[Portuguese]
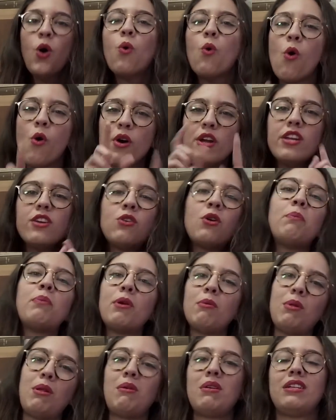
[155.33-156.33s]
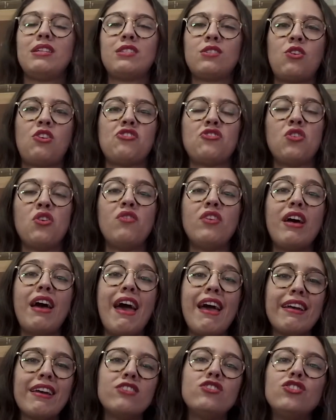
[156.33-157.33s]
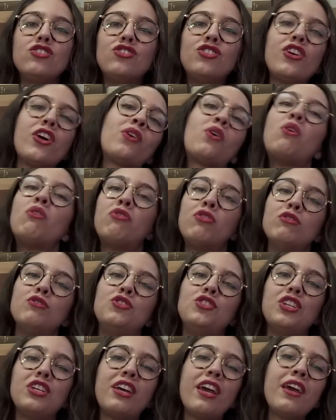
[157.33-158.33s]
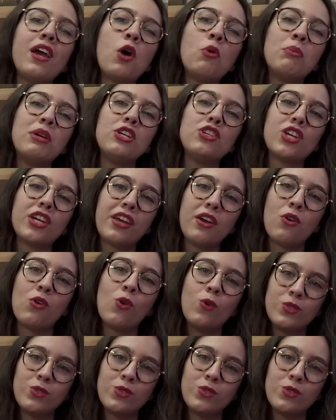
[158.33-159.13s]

O único problema desse crossover é que a gente ia confundir quem é o Misha e quem é o